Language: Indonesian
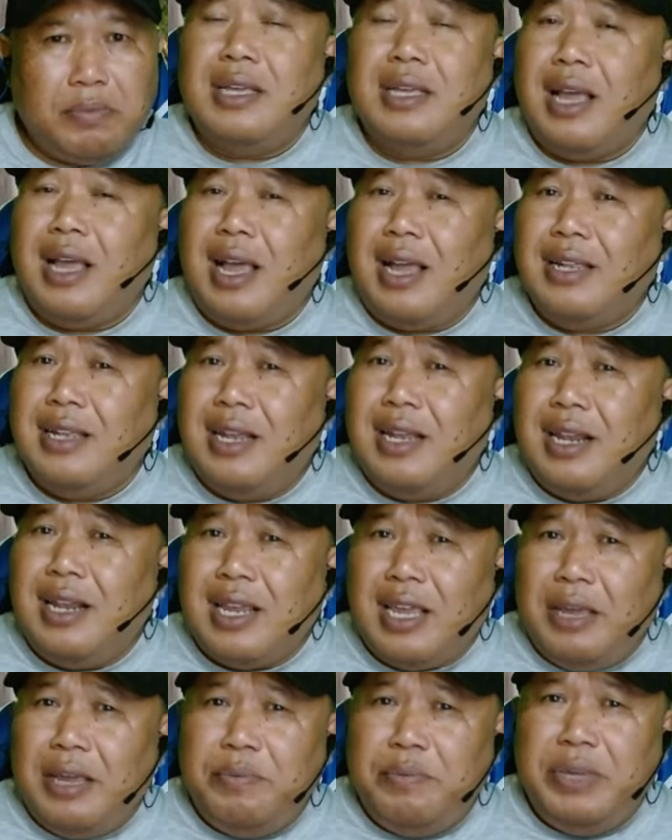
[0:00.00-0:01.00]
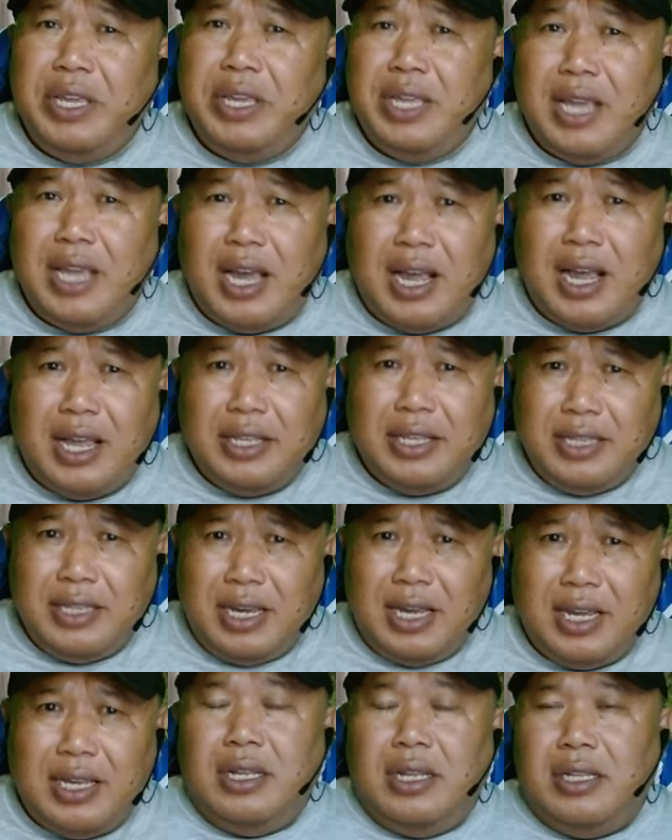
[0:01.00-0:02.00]
adalah camping yang
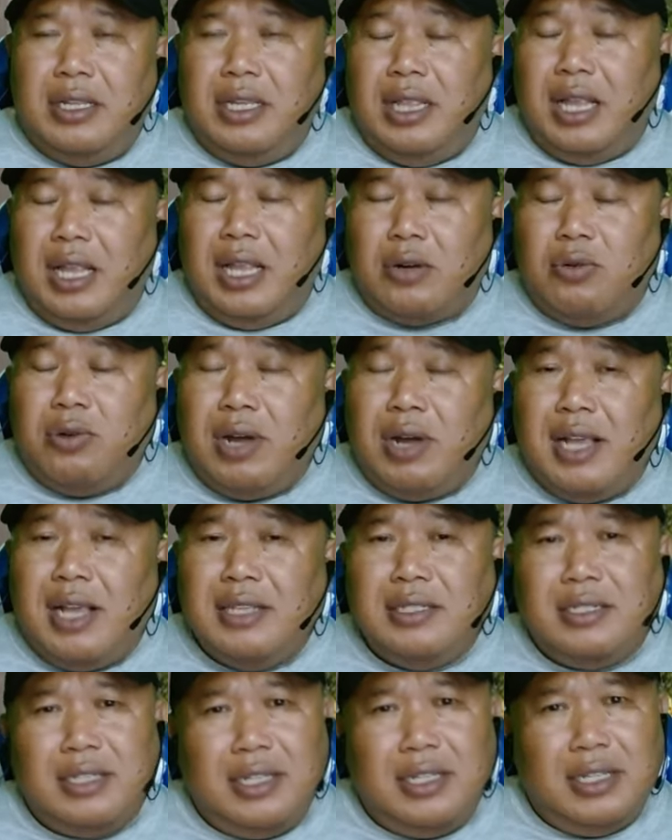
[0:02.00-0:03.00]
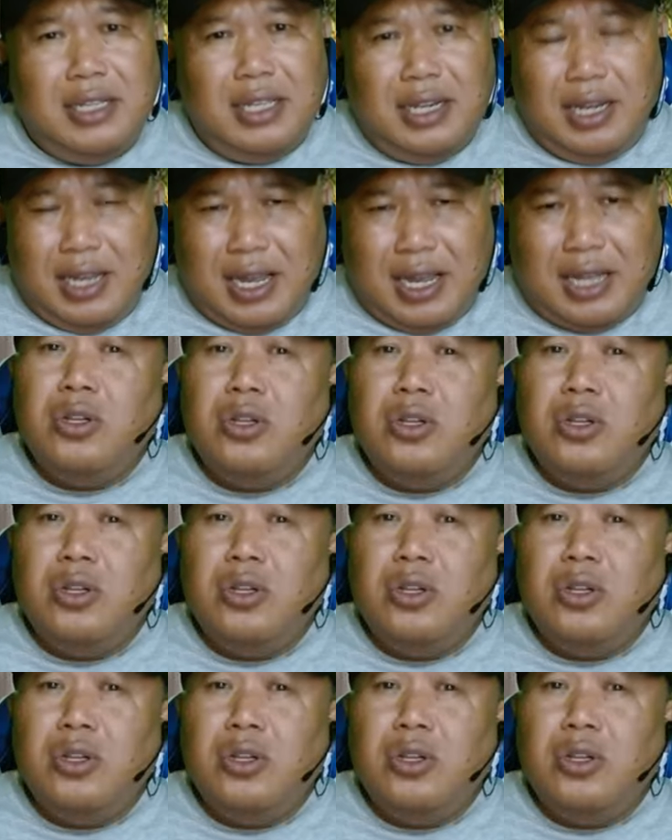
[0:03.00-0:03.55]
hanya dilakukan sendirian.